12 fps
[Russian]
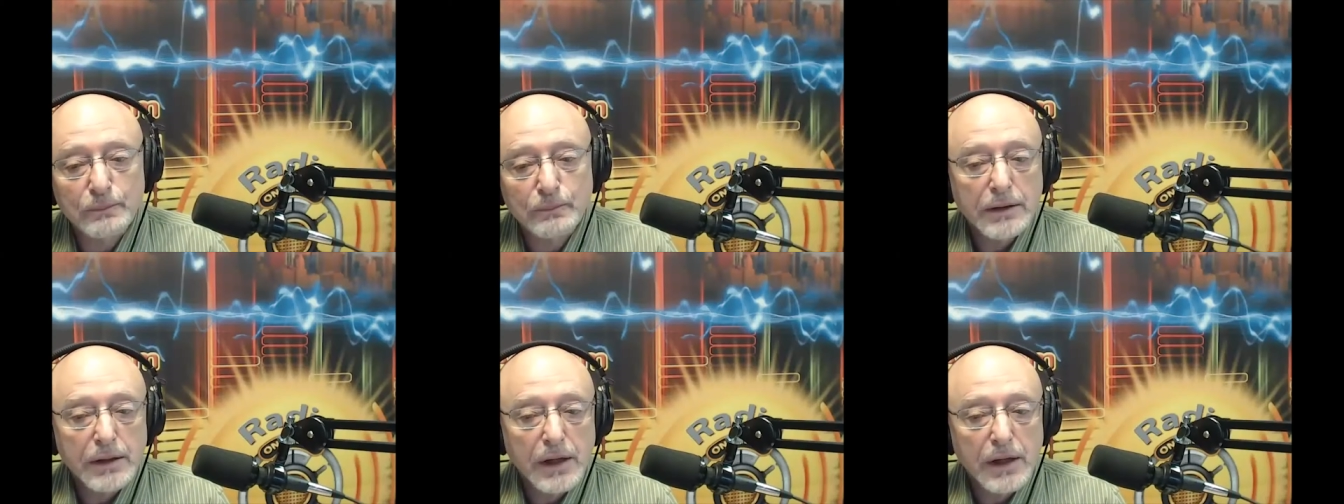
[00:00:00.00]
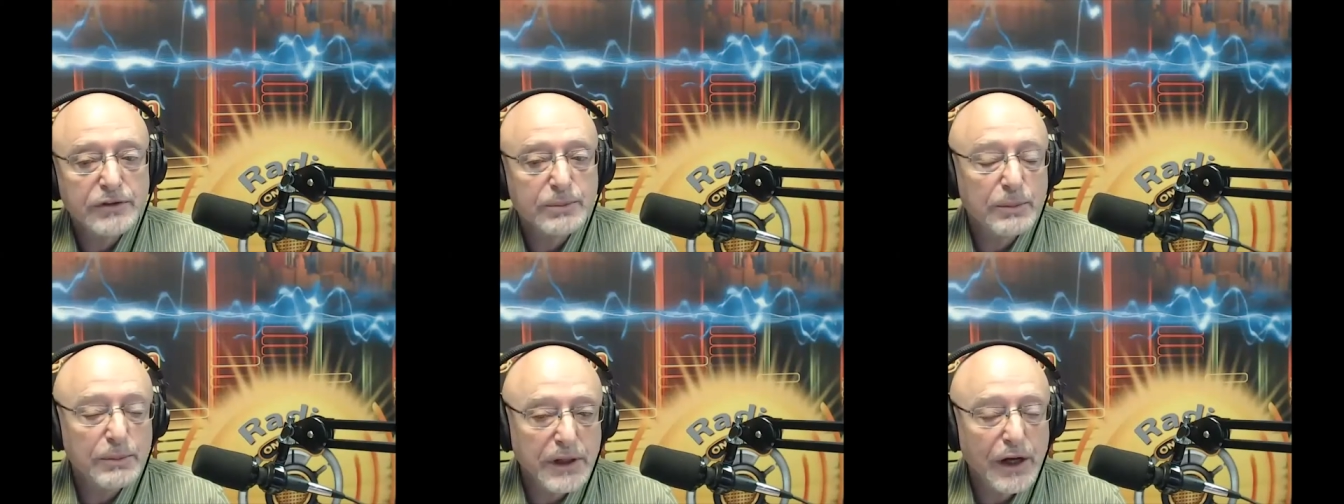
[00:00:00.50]
я
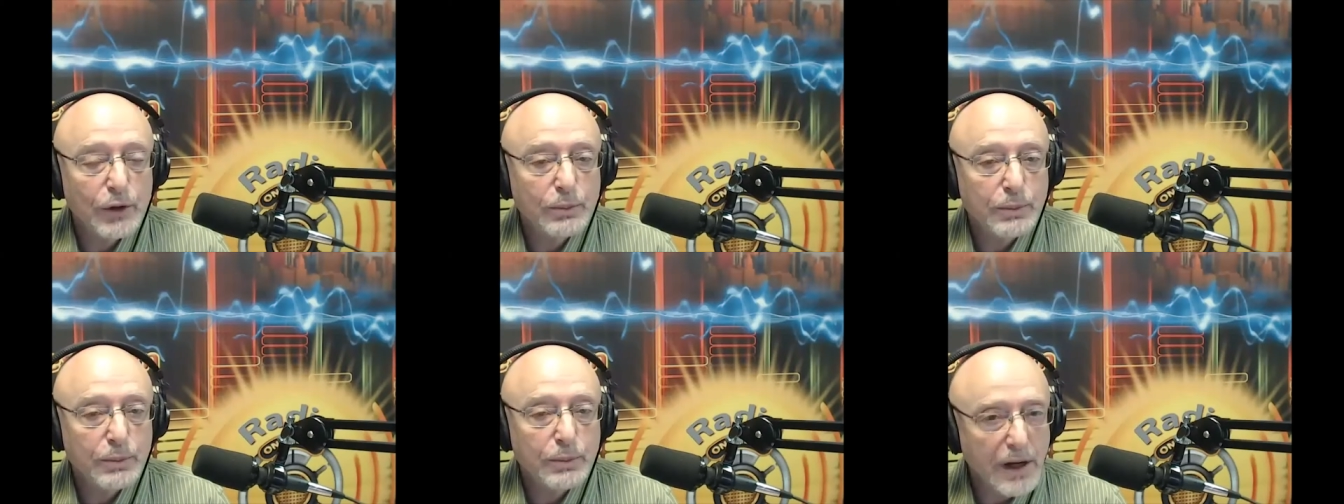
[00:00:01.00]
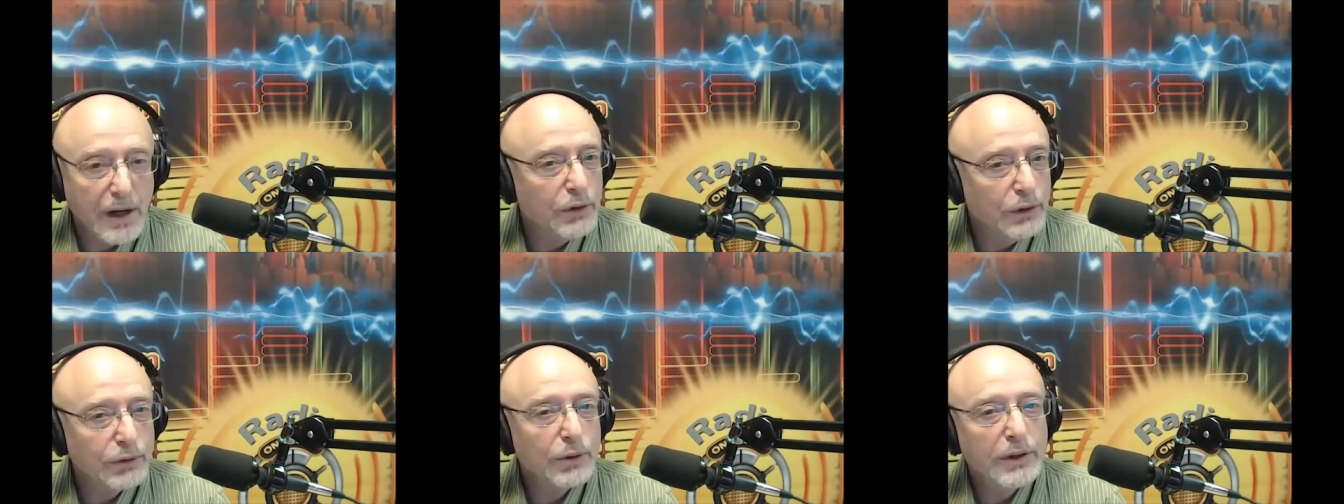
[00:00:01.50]
вспоминаю программу,
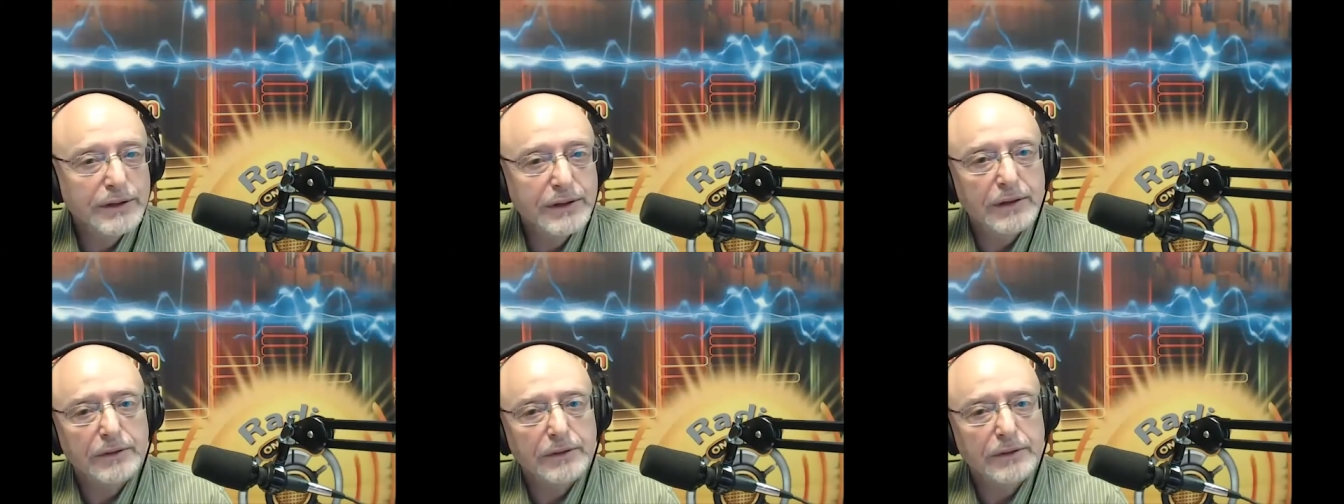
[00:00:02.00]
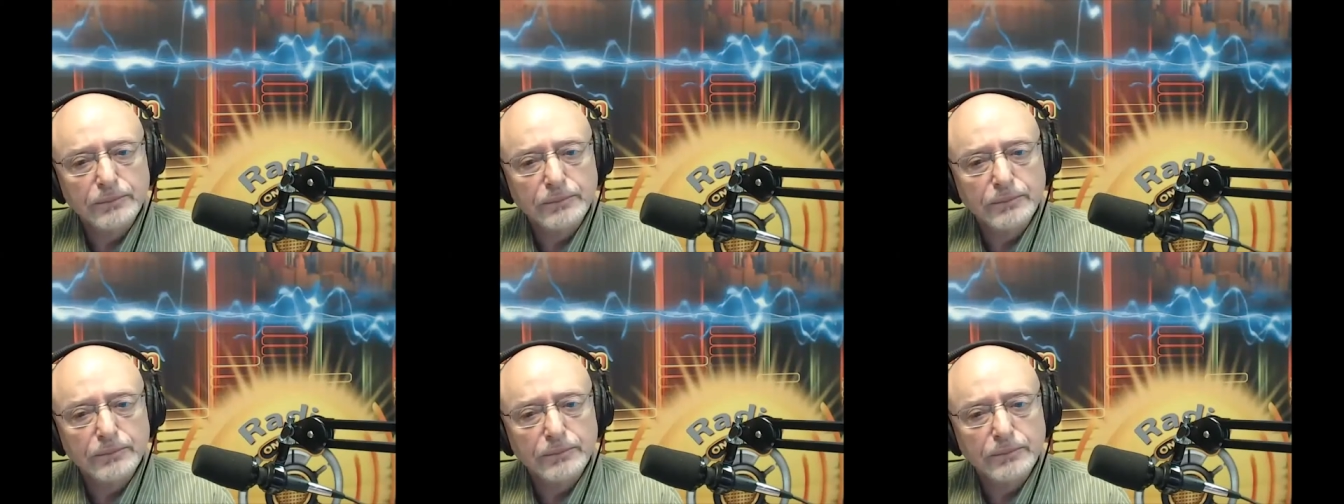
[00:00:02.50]
которую я делал,